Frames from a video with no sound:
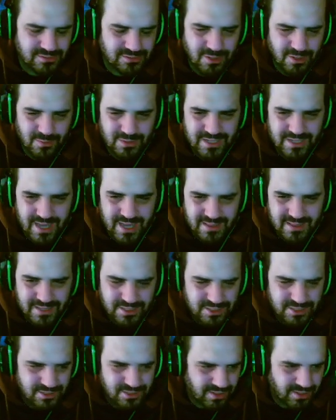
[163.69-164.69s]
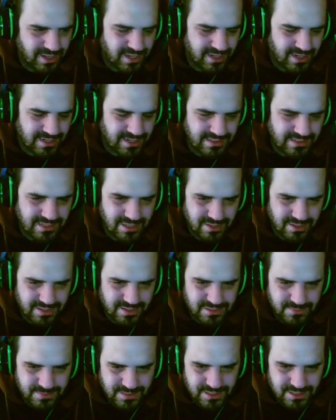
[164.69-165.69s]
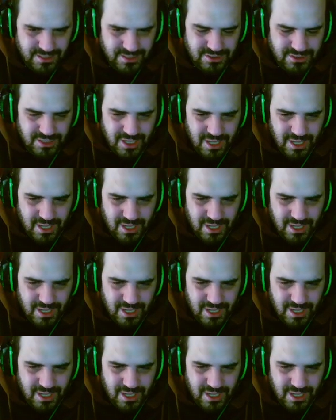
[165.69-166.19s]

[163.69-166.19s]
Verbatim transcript: como ya he dicho en anteriores vídeos,